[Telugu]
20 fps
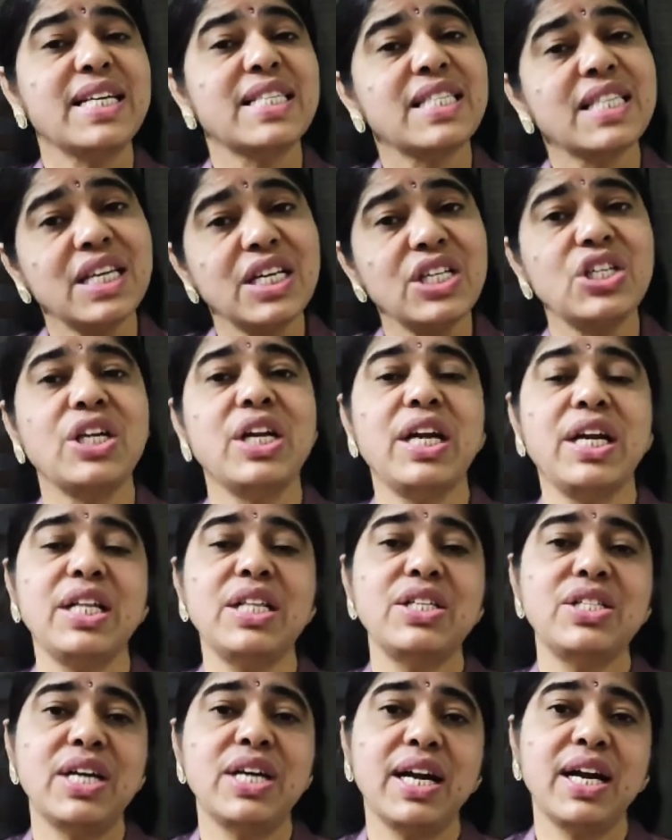ఈ ఎక్స్క్రిషన్
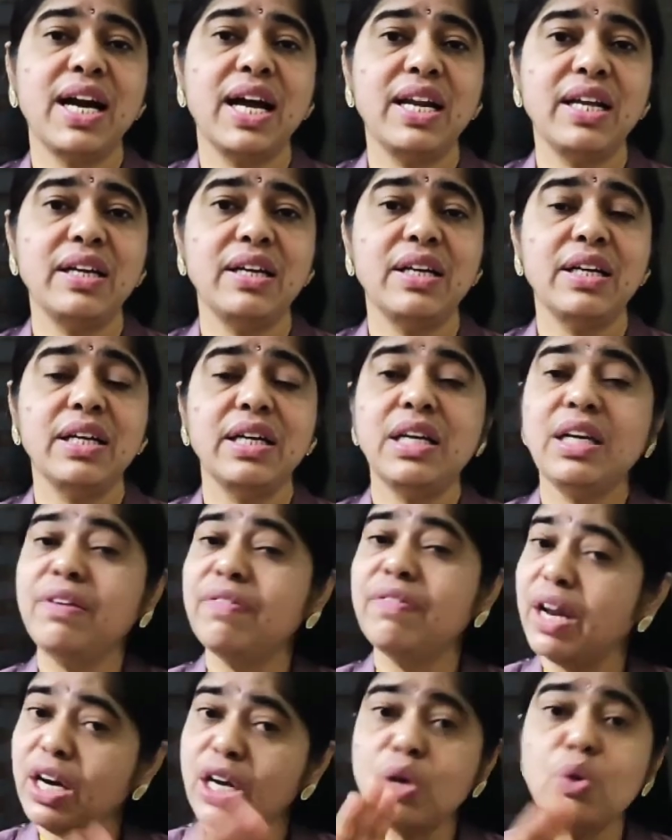అనేది జరగాలి
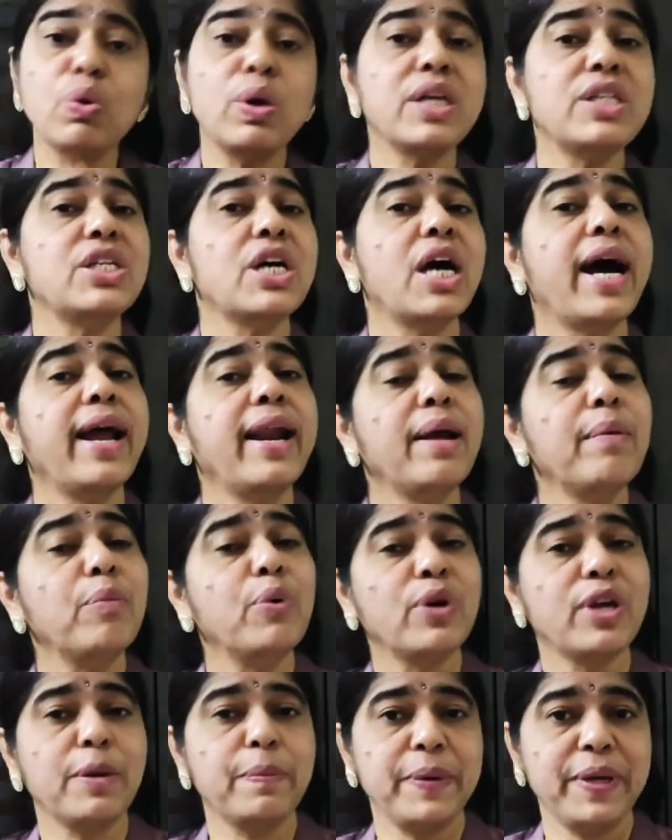ఇవన్నీ కూడా చాలా
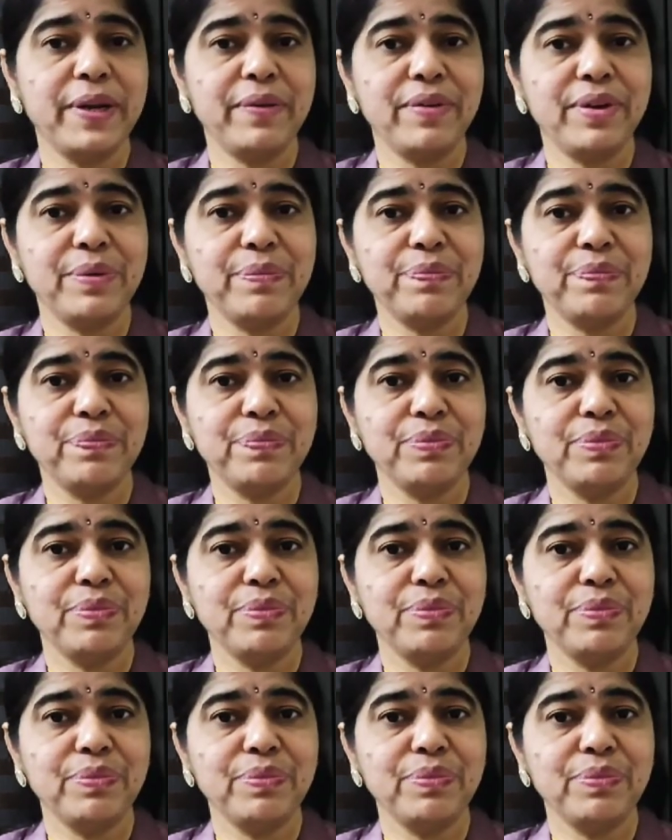ముఖ్యమైనవి